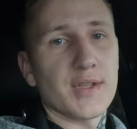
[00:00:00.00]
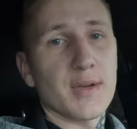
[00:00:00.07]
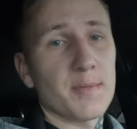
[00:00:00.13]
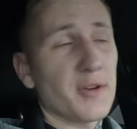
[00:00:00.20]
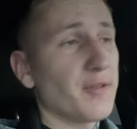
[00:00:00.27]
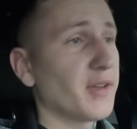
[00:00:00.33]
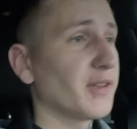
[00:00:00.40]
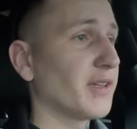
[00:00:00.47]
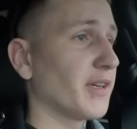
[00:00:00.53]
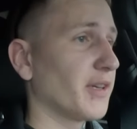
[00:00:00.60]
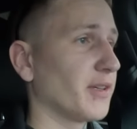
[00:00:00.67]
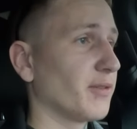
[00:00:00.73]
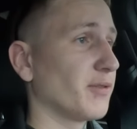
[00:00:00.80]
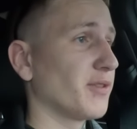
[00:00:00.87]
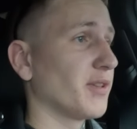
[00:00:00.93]
Всем привет,
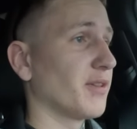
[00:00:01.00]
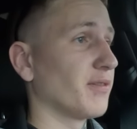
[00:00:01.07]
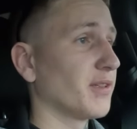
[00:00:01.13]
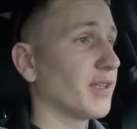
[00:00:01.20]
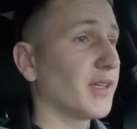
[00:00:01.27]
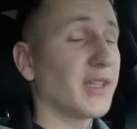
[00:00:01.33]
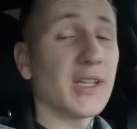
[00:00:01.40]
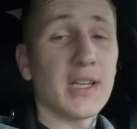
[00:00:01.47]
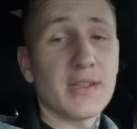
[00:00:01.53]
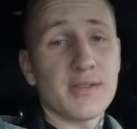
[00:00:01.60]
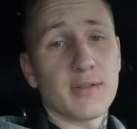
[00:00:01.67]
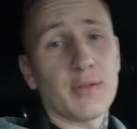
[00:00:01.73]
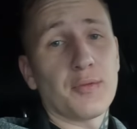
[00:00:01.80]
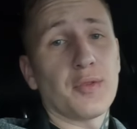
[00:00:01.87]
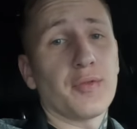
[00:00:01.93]
дорогие друзья! Вы на канале
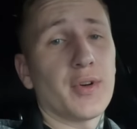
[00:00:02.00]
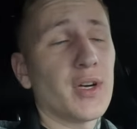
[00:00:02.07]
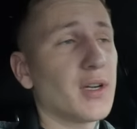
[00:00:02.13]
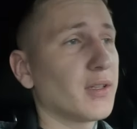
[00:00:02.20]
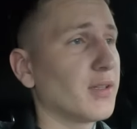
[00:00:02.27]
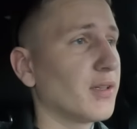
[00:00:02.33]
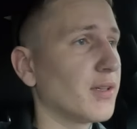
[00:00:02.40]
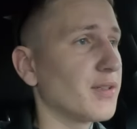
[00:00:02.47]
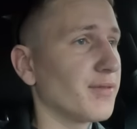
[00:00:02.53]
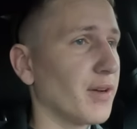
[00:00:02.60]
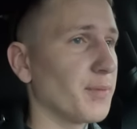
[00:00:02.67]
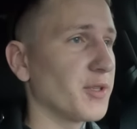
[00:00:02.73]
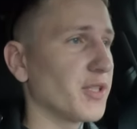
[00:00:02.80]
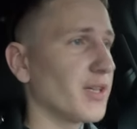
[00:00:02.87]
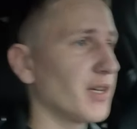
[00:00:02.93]
Зиновий Вард, с
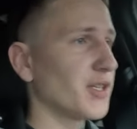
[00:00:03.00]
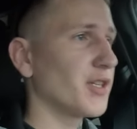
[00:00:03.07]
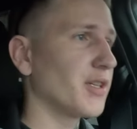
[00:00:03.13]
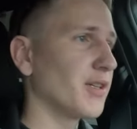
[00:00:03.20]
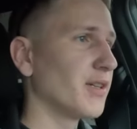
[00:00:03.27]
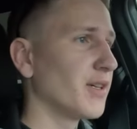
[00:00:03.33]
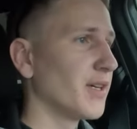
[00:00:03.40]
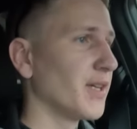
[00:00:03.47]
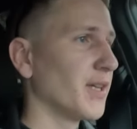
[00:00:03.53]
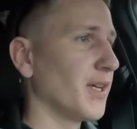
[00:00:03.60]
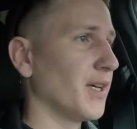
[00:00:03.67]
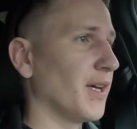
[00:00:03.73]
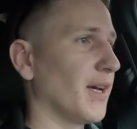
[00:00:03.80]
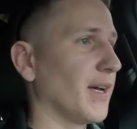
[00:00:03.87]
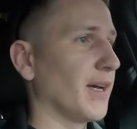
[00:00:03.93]
вами Саша. Э
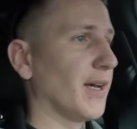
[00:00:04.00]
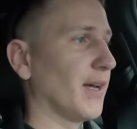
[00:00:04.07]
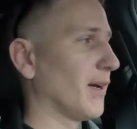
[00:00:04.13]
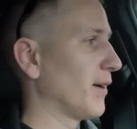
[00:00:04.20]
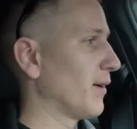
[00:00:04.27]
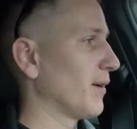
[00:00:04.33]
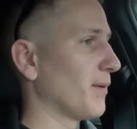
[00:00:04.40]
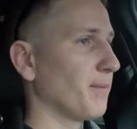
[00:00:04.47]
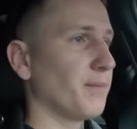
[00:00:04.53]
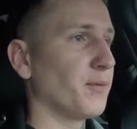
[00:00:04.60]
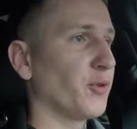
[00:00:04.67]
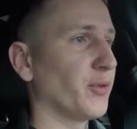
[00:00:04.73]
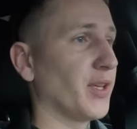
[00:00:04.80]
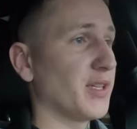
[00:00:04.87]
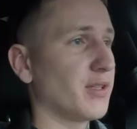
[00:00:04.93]
-э
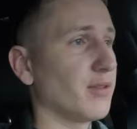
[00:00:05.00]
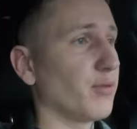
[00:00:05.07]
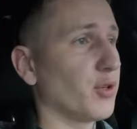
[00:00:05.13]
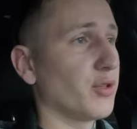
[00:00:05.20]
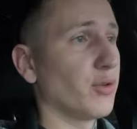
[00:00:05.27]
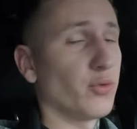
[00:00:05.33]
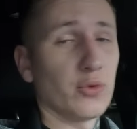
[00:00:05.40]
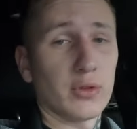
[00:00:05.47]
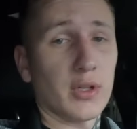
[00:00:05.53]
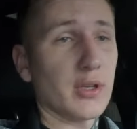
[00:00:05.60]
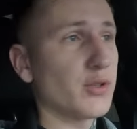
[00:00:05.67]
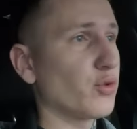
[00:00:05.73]
у нас сегодня утро,